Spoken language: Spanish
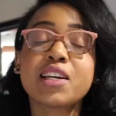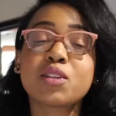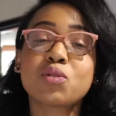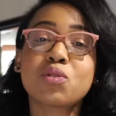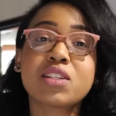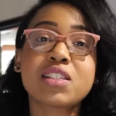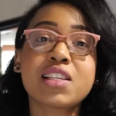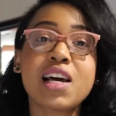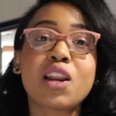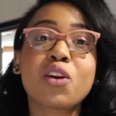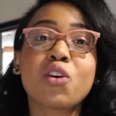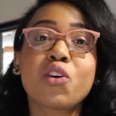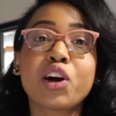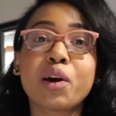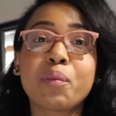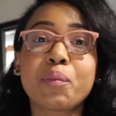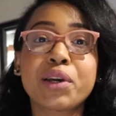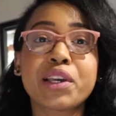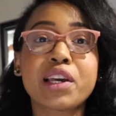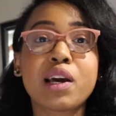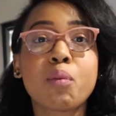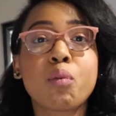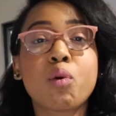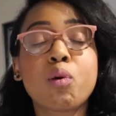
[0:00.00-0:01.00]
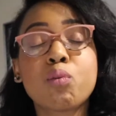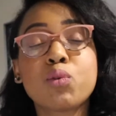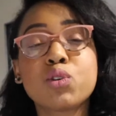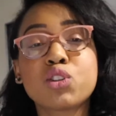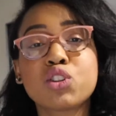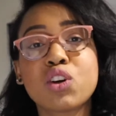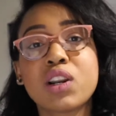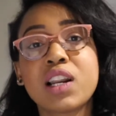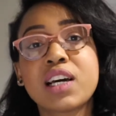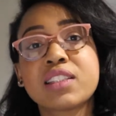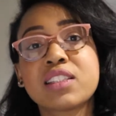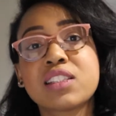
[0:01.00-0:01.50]
eso es algo que me llamó
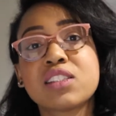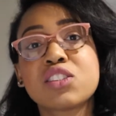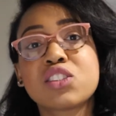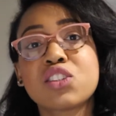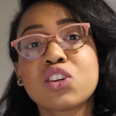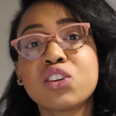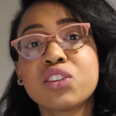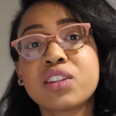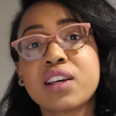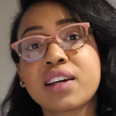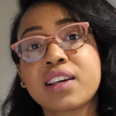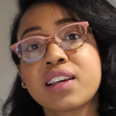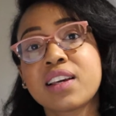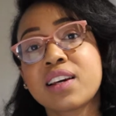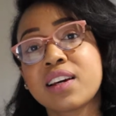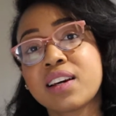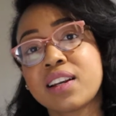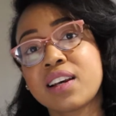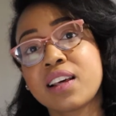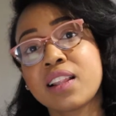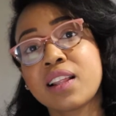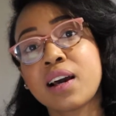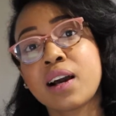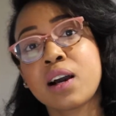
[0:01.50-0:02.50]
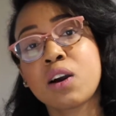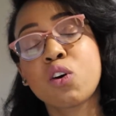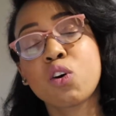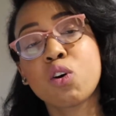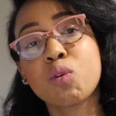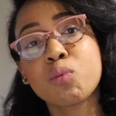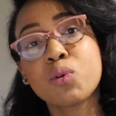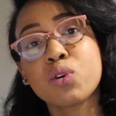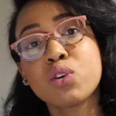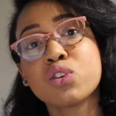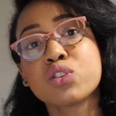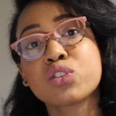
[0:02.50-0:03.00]
mucho la atención de aquí Canadá,
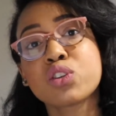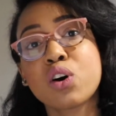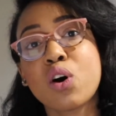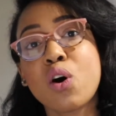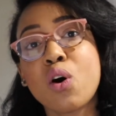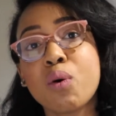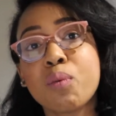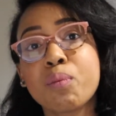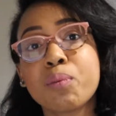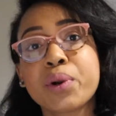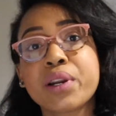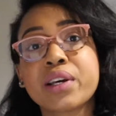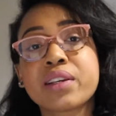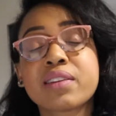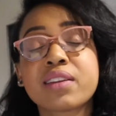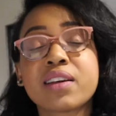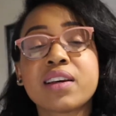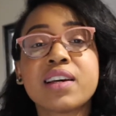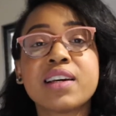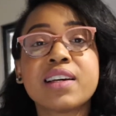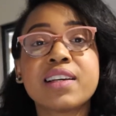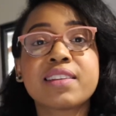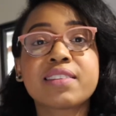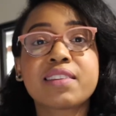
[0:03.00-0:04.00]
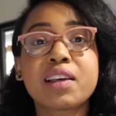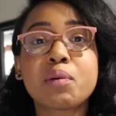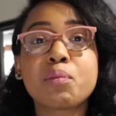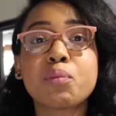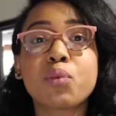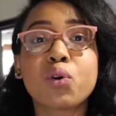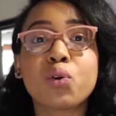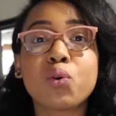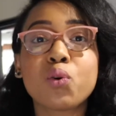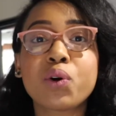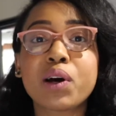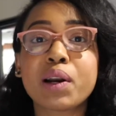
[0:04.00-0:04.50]
cómo los hombres se
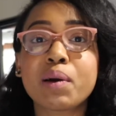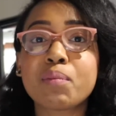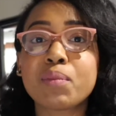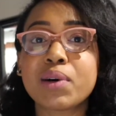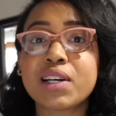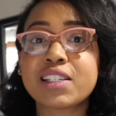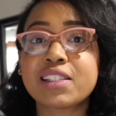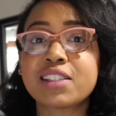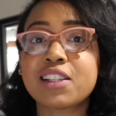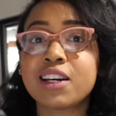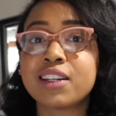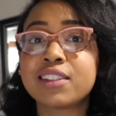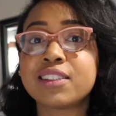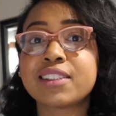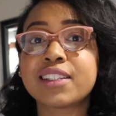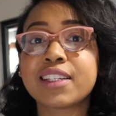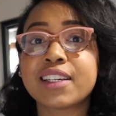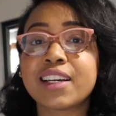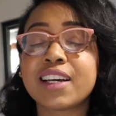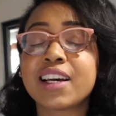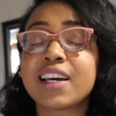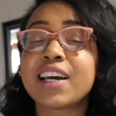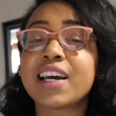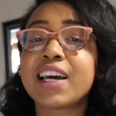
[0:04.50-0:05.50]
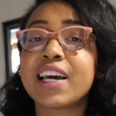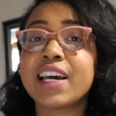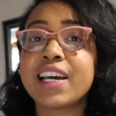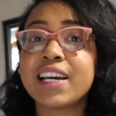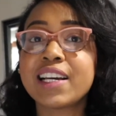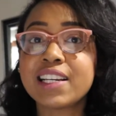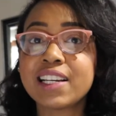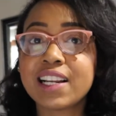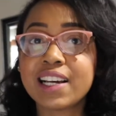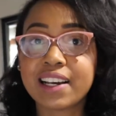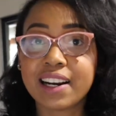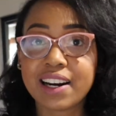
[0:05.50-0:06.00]
involucran bastante
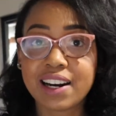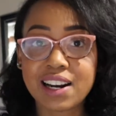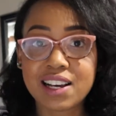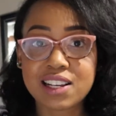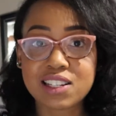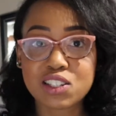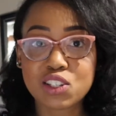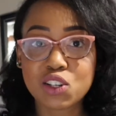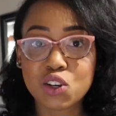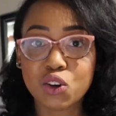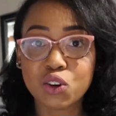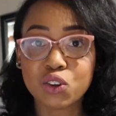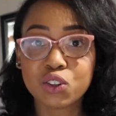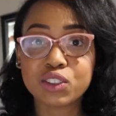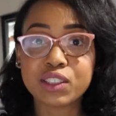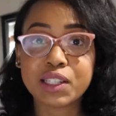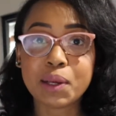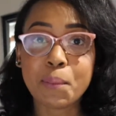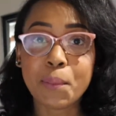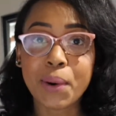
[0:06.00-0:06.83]
en la relación de